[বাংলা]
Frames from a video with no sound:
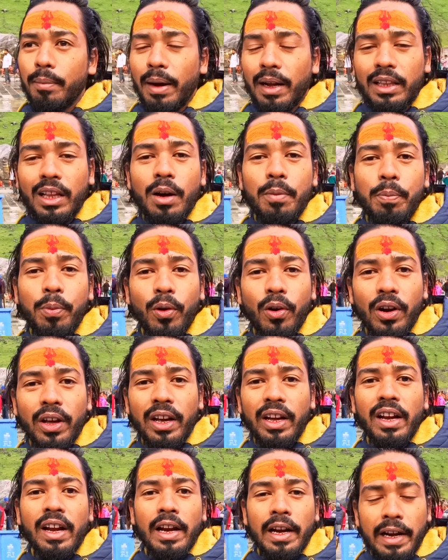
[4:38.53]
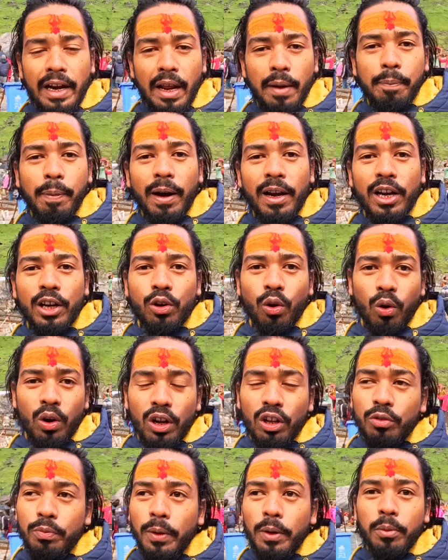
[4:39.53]
মাথা পড়ে নেপালে
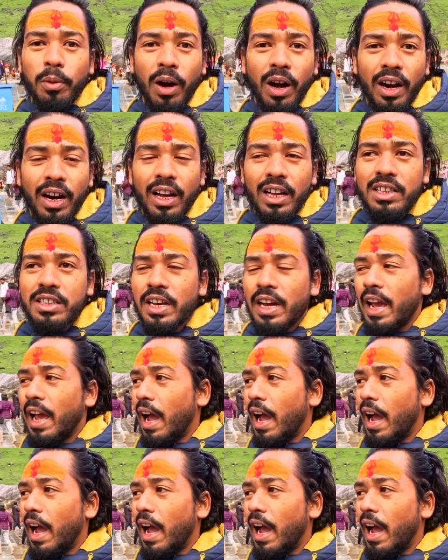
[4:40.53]
ডোলেশ্বর মহারাজ